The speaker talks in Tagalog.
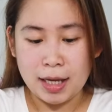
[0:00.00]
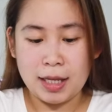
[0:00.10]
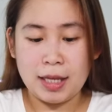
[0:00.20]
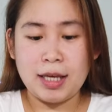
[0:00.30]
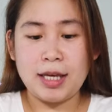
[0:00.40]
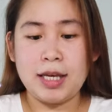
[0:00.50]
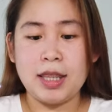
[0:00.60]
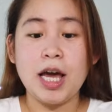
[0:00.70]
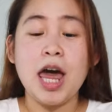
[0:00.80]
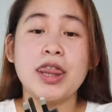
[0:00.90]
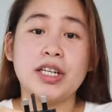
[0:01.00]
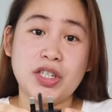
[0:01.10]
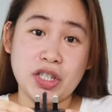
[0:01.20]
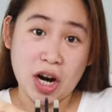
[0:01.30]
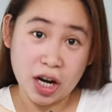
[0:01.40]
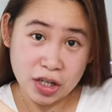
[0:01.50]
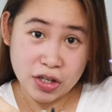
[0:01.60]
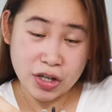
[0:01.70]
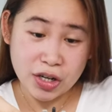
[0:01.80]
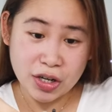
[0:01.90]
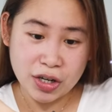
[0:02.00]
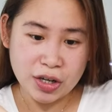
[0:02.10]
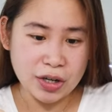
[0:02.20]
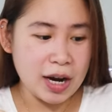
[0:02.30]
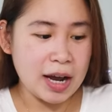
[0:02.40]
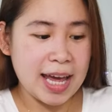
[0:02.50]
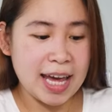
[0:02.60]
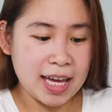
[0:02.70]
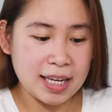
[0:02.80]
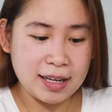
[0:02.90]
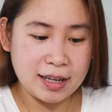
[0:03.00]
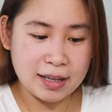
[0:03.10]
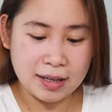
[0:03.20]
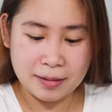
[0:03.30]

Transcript: And then, the charger head.